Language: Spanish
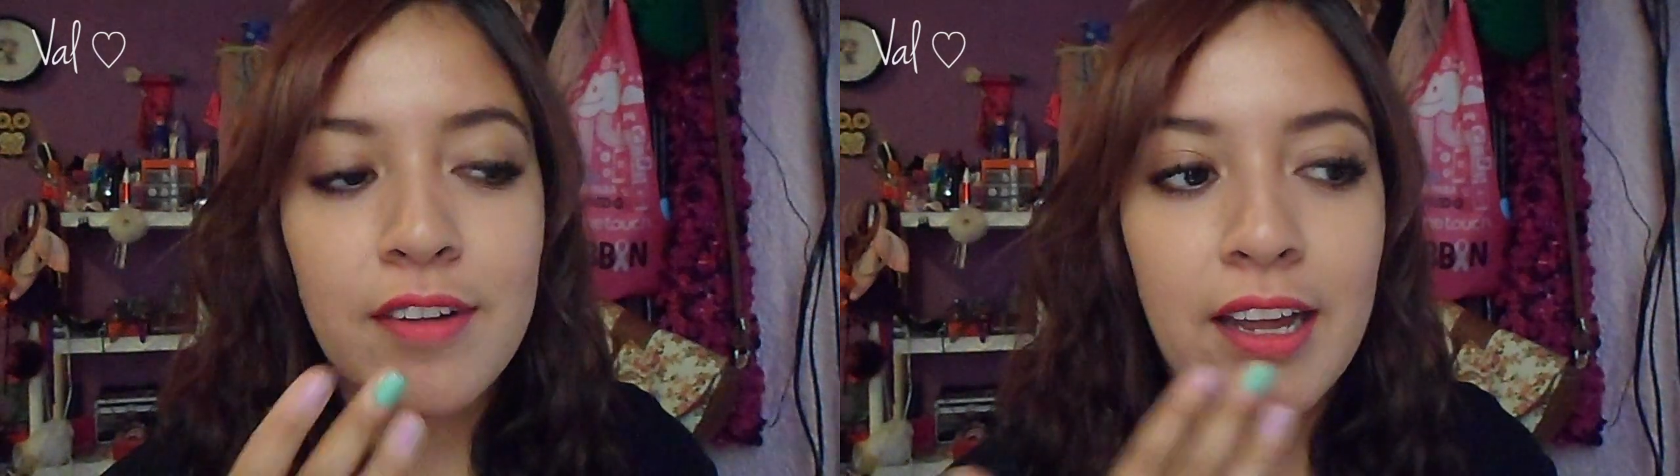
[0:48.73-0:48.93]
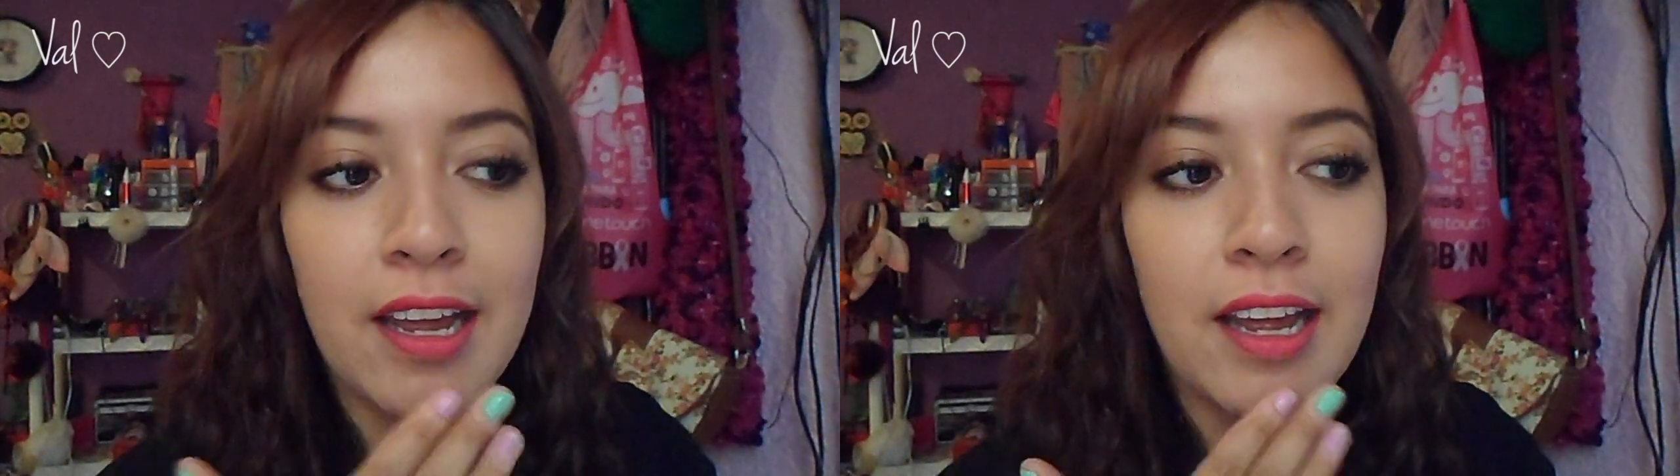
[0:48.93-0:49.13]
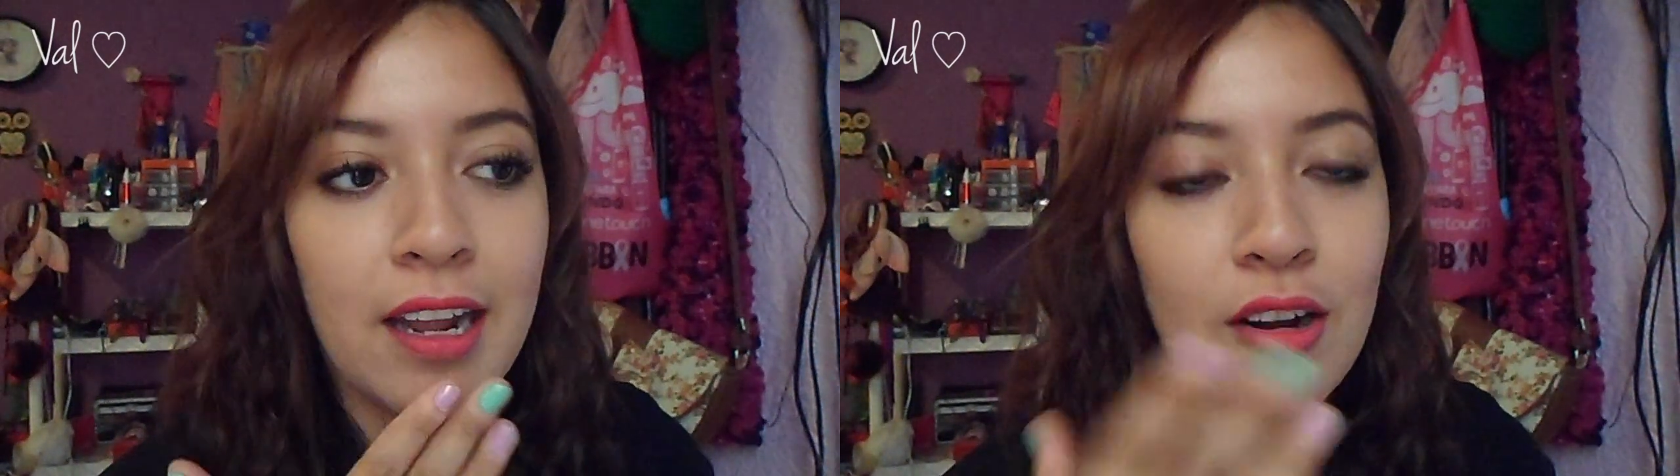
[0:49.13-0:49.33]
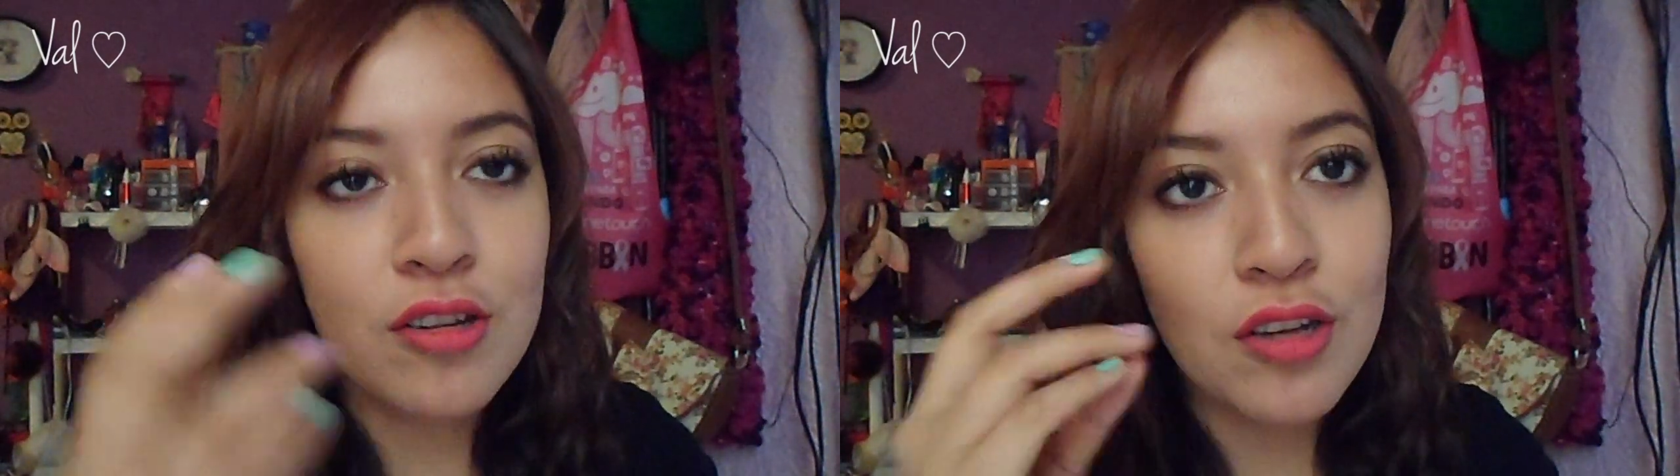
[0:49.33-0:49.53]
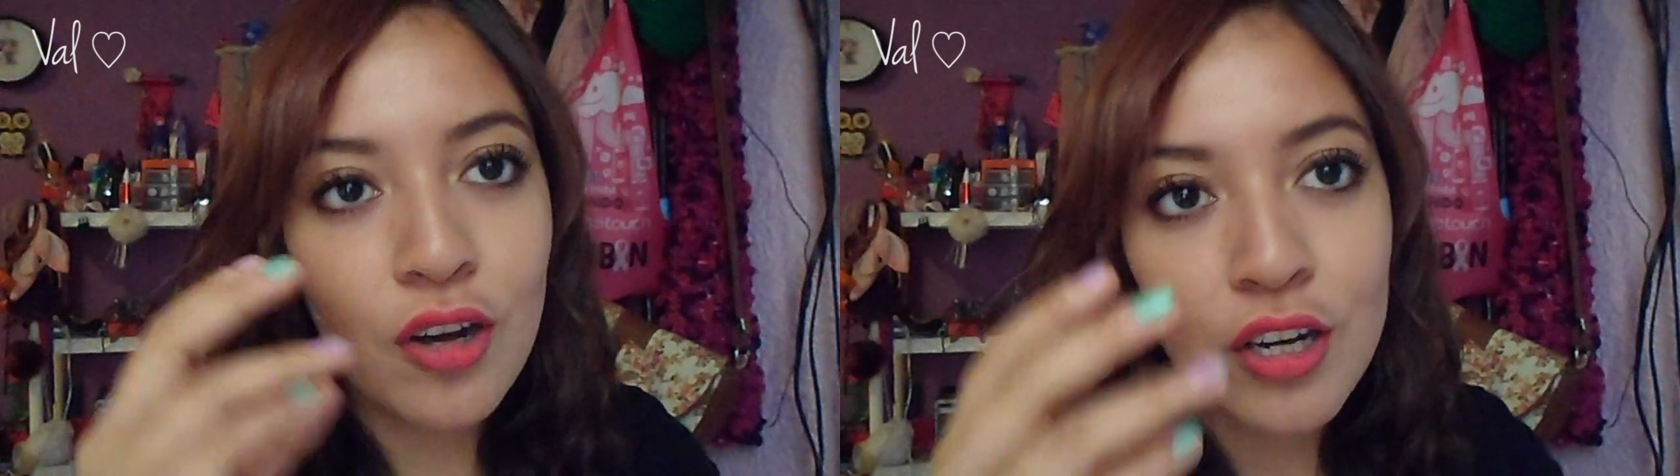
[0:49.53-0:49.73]
que
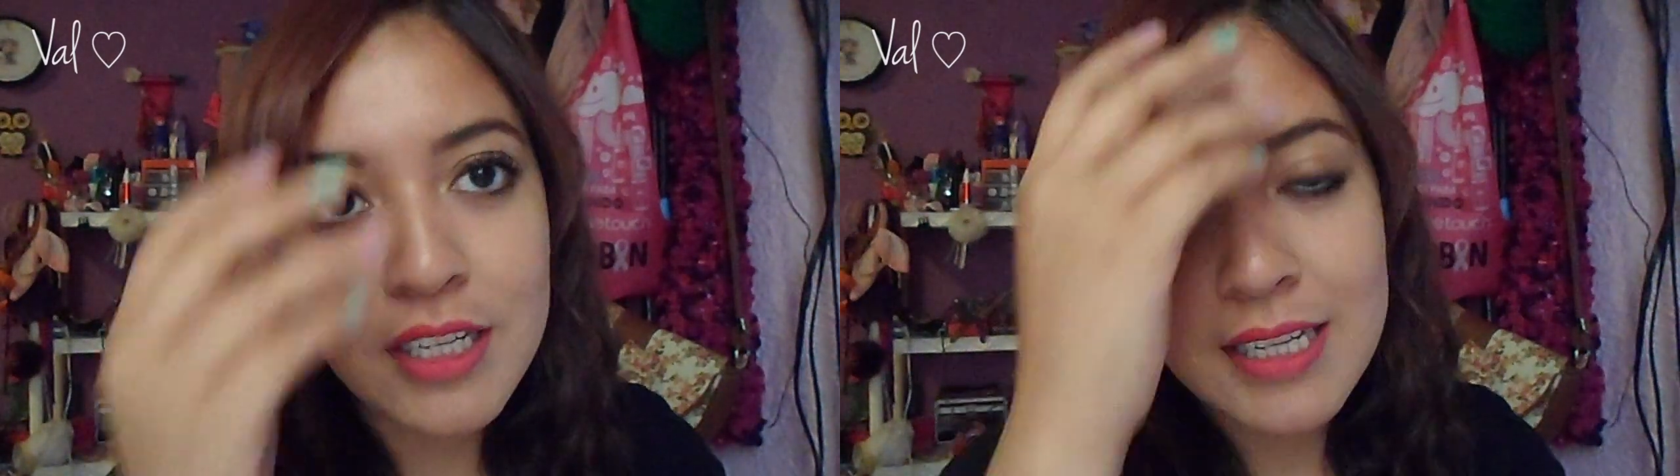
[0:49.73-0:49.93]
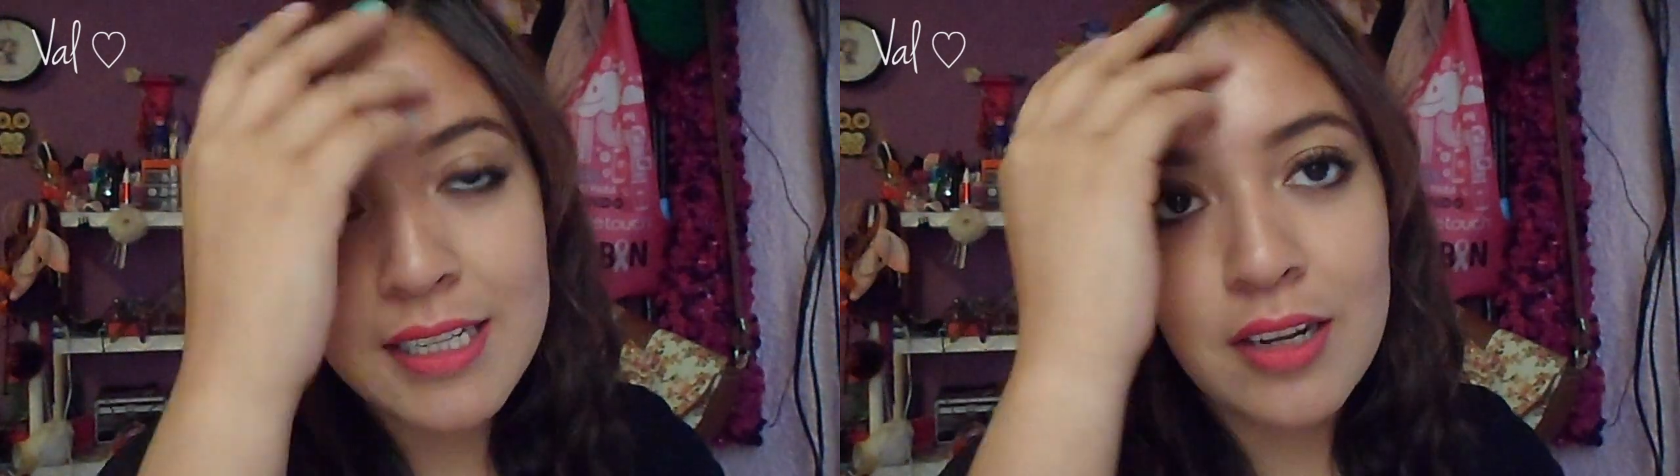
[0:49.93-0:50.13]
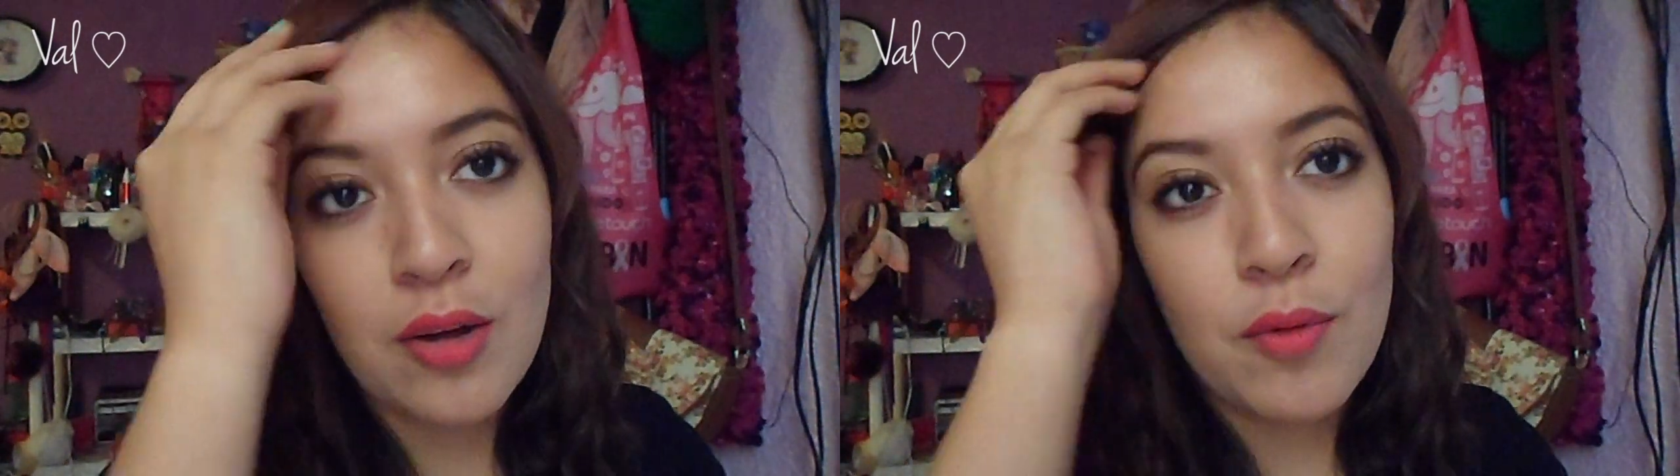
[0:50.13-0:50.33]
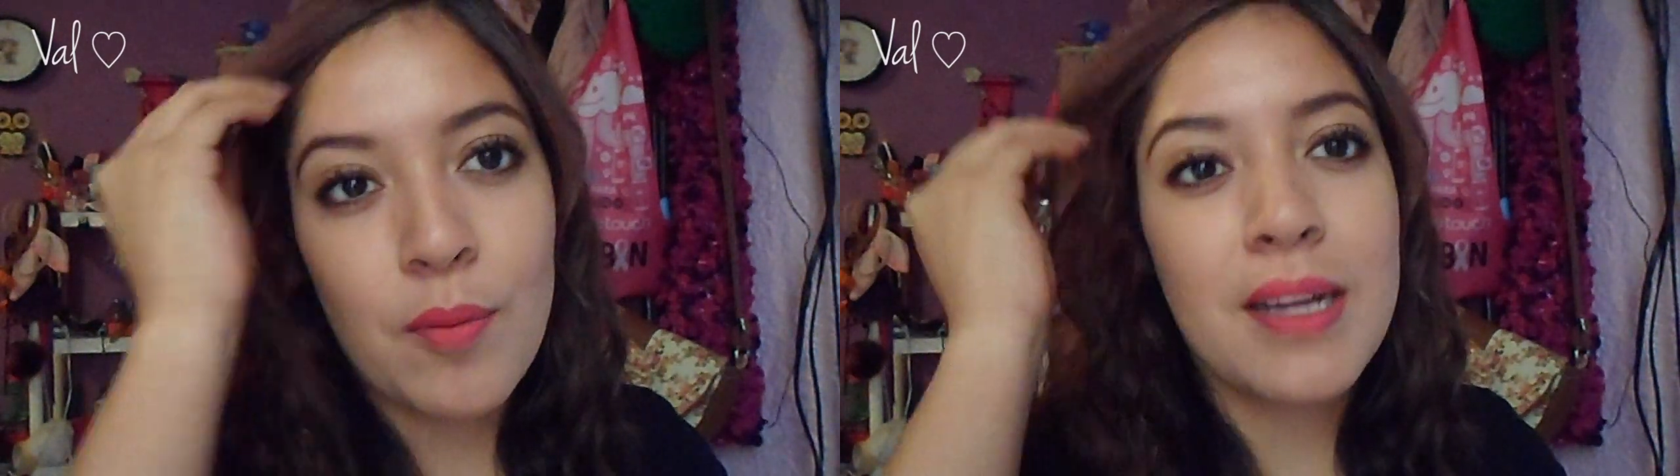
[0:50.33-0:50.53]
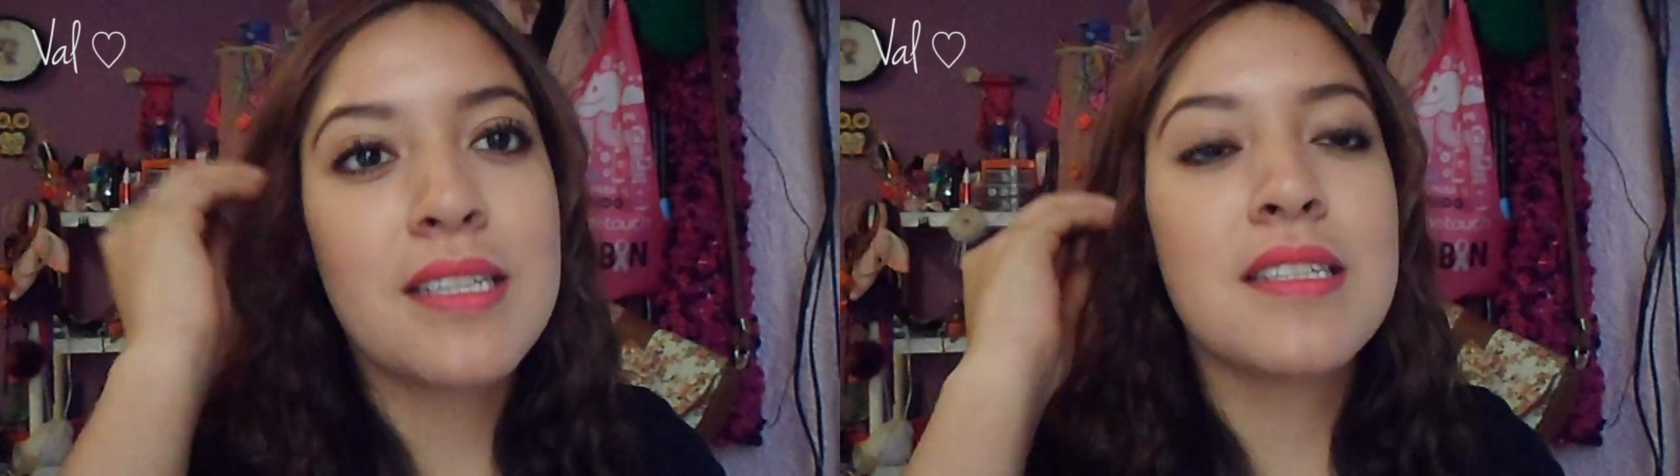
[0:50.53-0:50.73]
los ojos ya estén como
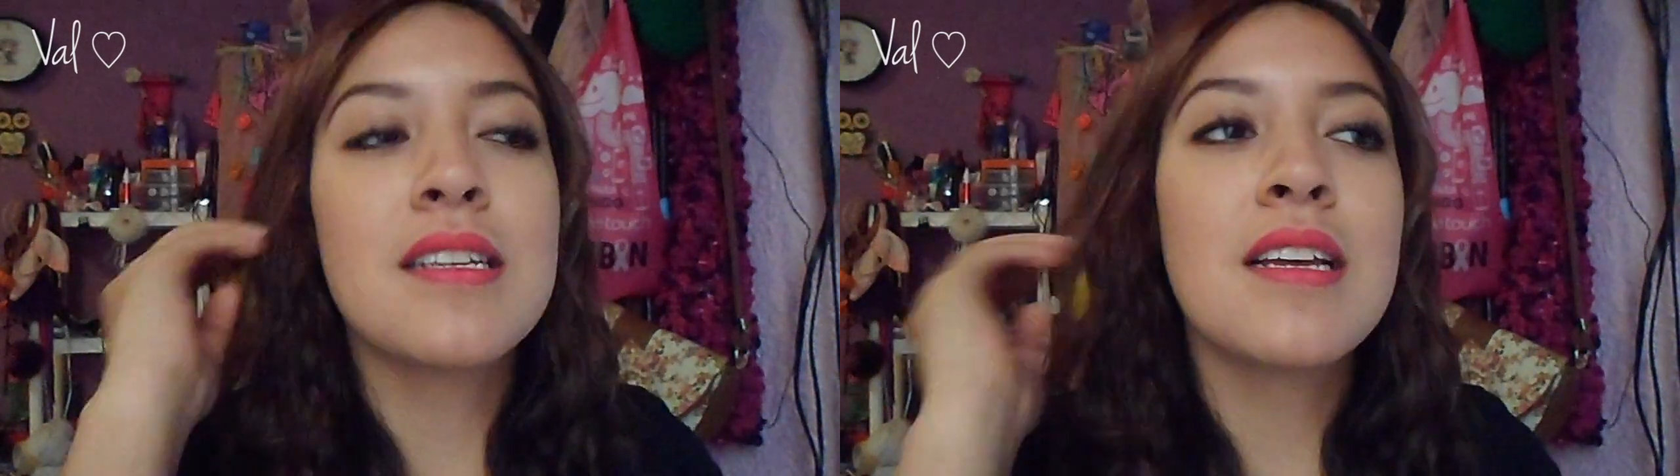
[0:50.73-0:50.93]
más,